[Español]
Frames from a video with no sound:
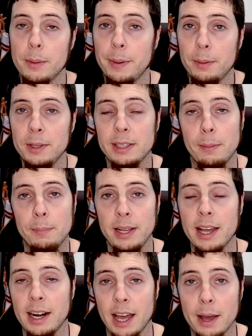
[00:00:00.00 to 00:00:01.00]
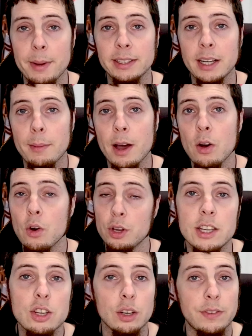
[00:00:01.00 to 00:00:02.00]
Me permite ampliar la gama de trabajo
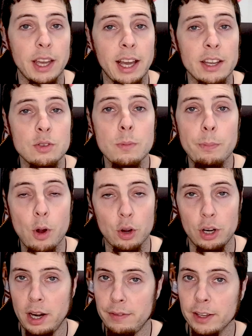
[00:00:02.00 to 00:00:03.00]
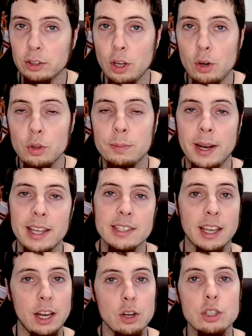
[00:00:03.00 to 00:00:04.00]
y si os fijáis un poco en el efecto de luz
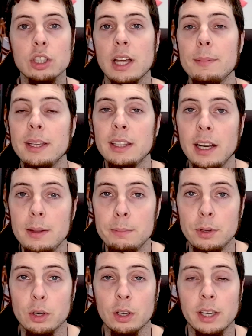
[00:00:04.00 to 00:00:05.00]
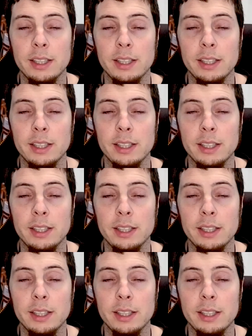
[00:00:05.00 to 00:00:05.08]
veréis que no es totalmente limpio,